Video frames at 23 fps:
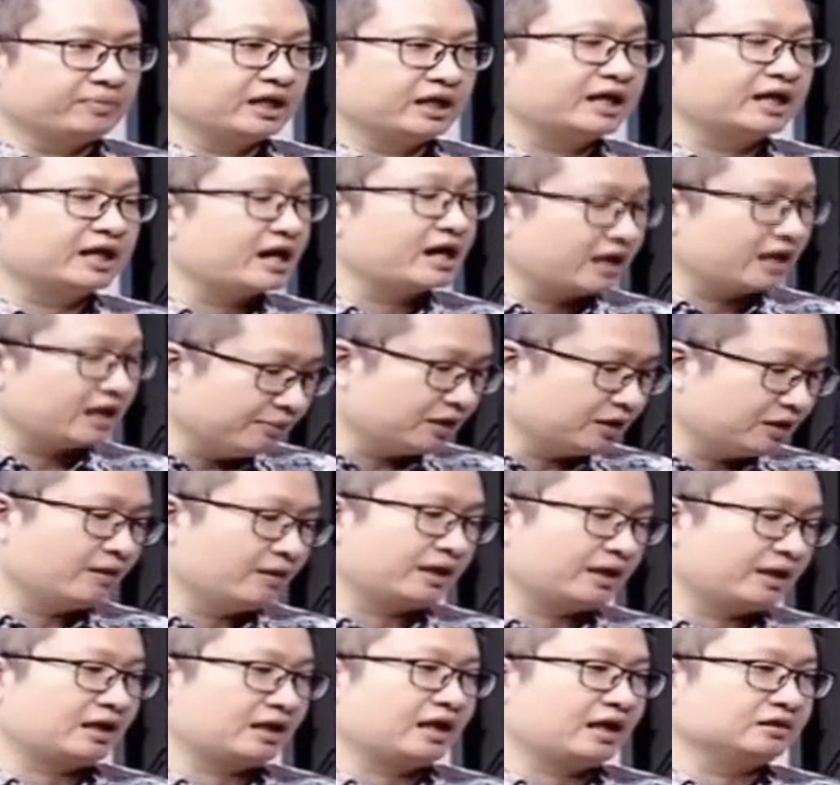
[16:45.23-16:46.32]
negara
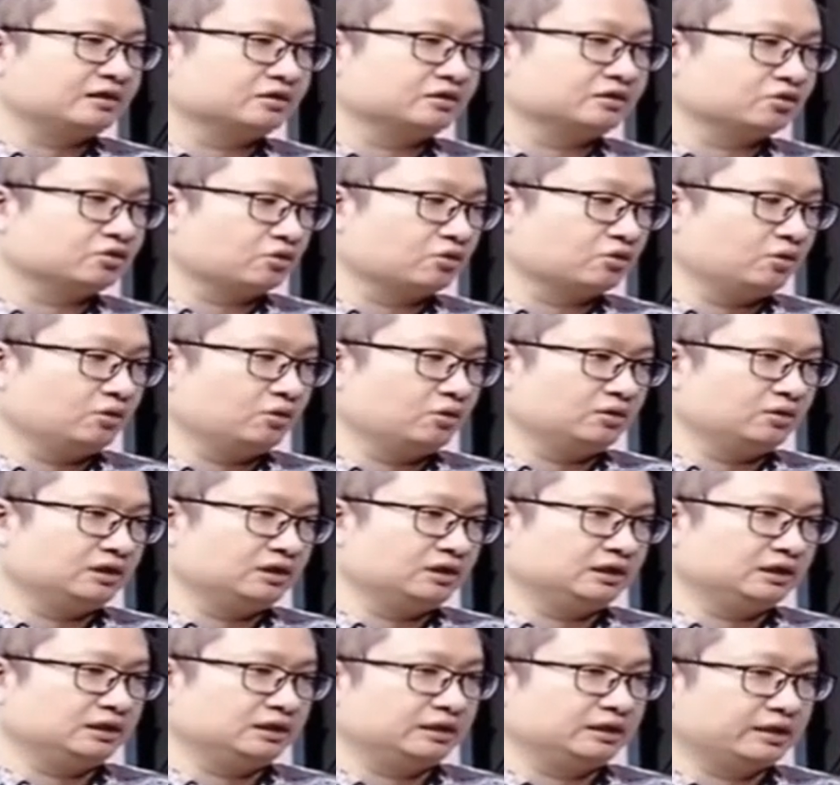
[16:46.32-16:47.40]
mengeluarkan suku
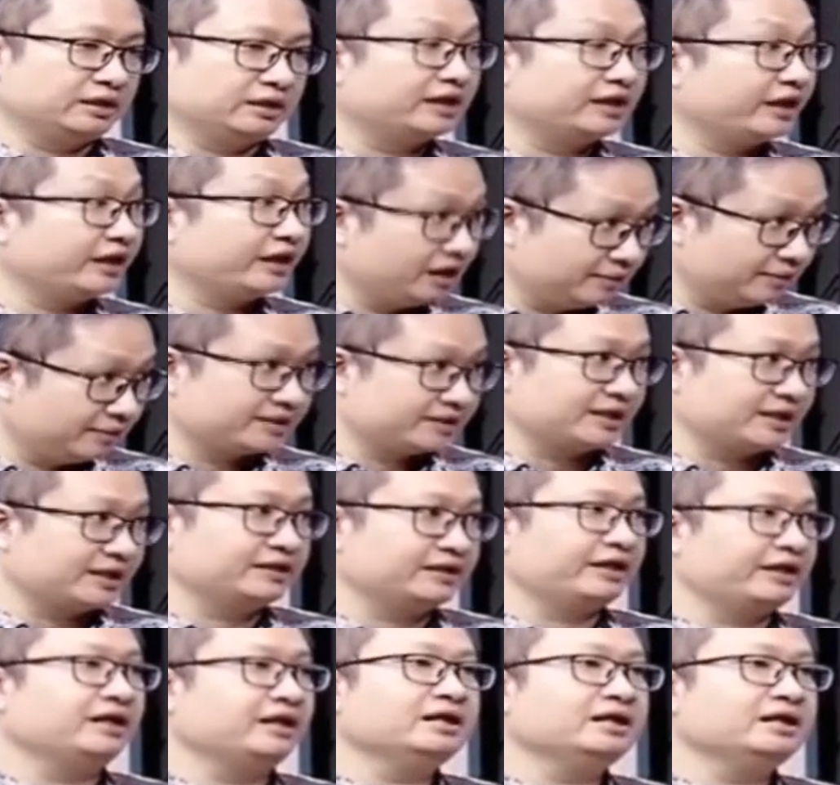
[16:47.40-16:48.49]
uh, retail
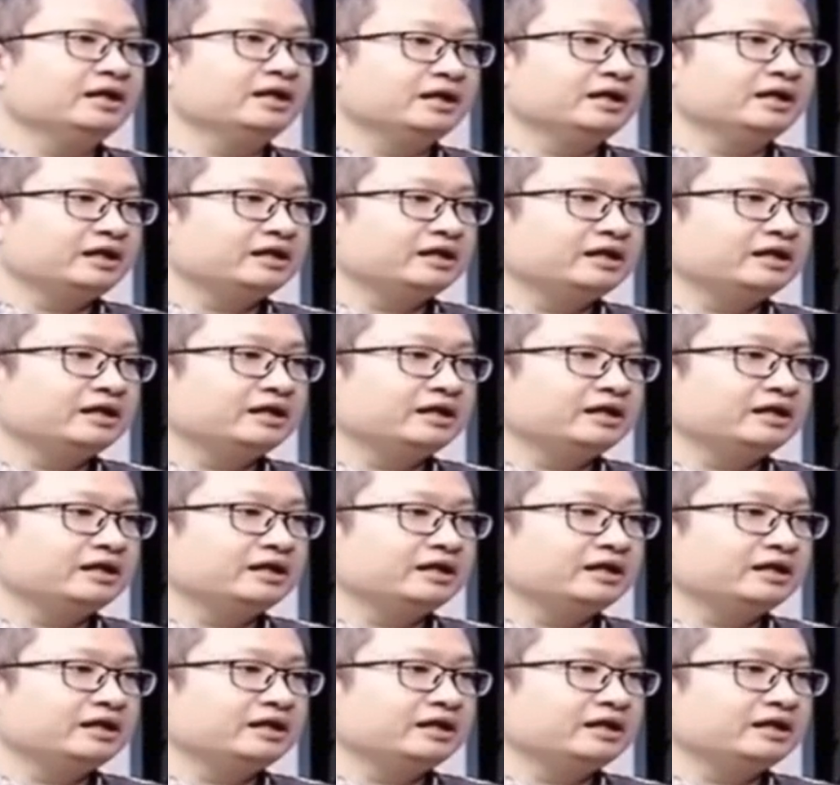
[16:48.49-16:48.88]
misalnya, hmm.